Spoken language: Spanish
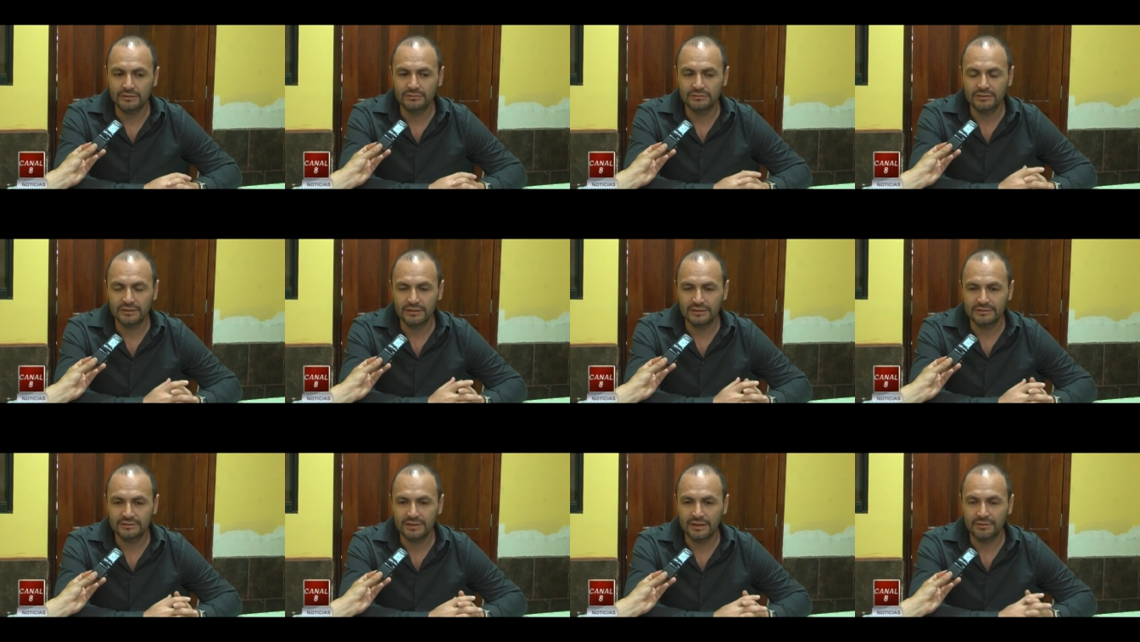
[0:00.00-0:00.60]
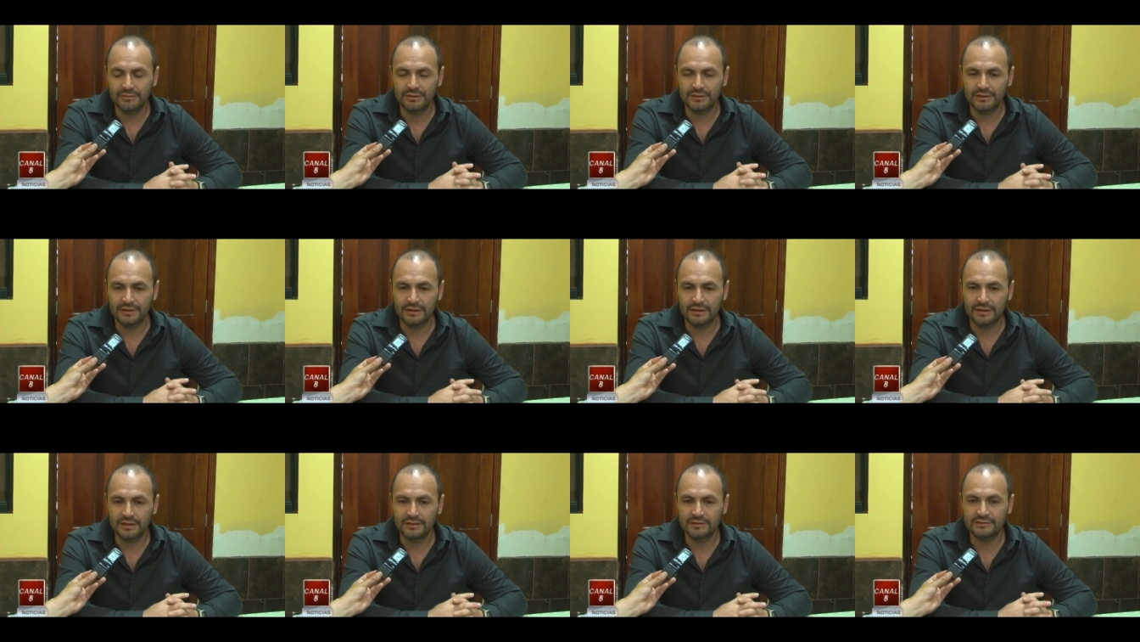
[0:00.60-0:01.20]
ustedes saben de
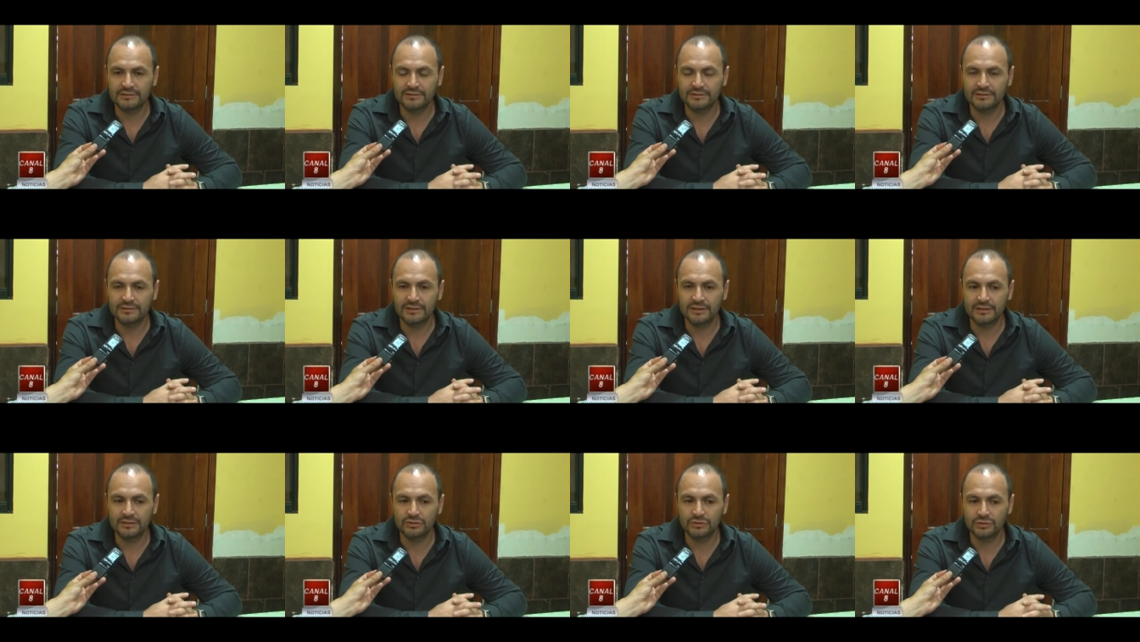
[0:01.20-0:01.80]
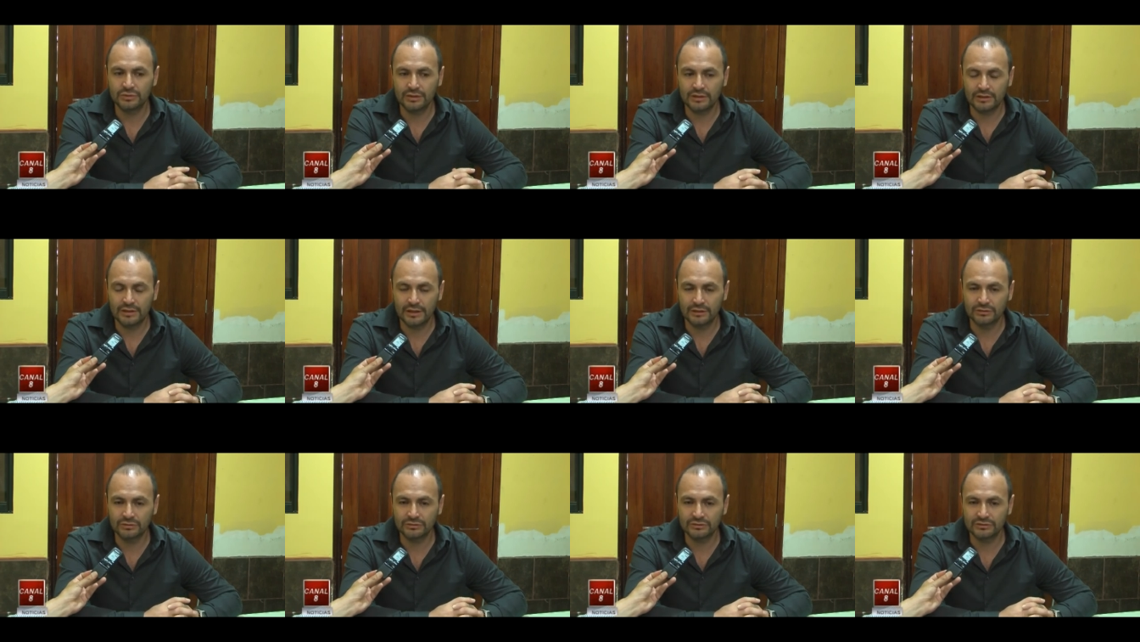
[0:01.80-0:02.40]
que existen
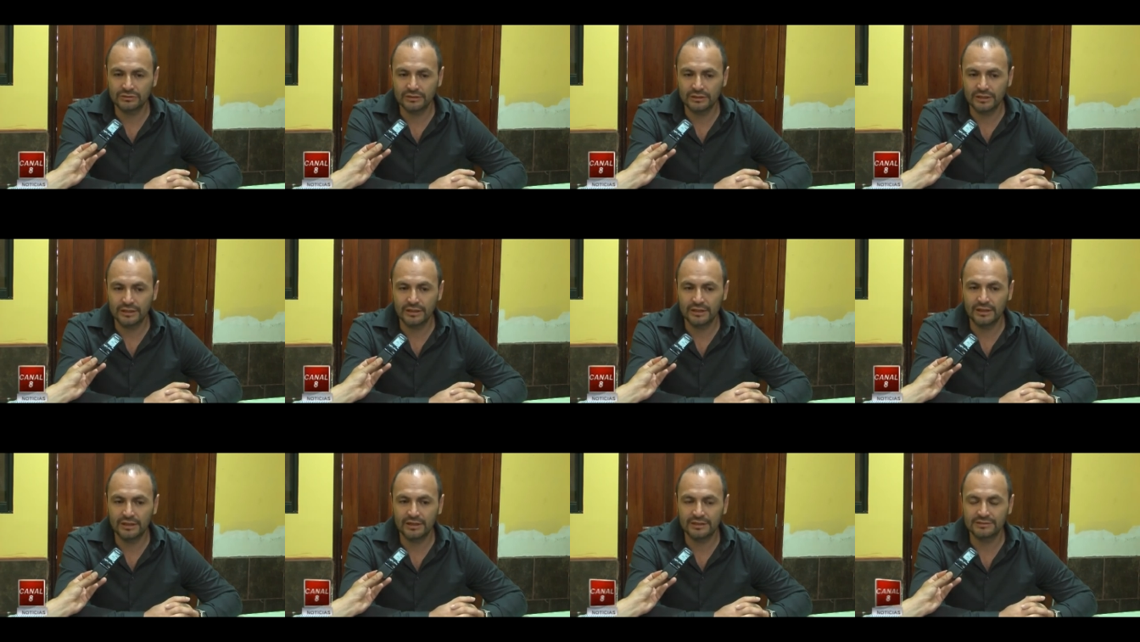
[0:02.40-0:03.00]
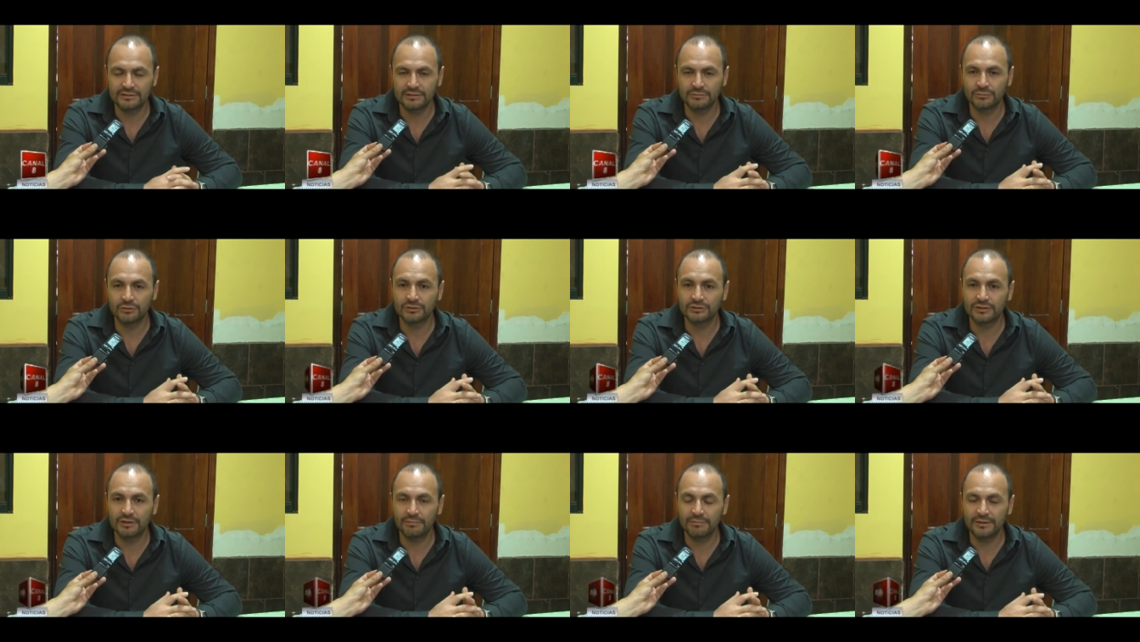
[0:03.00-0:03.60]
ciudadanos de que
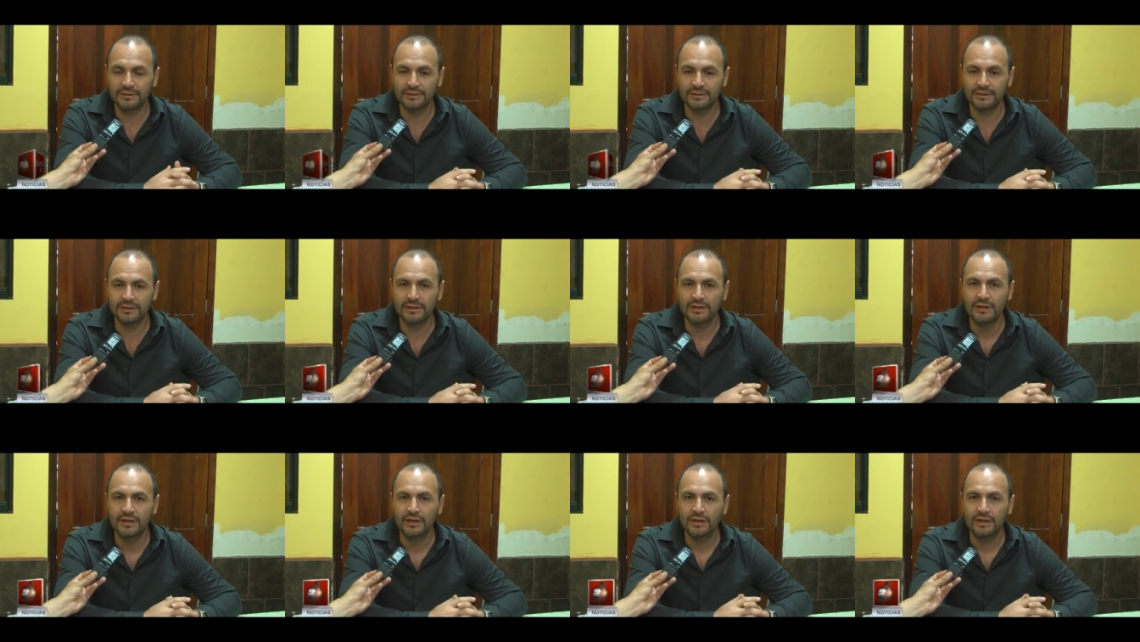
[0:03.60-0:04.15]
lastimosamente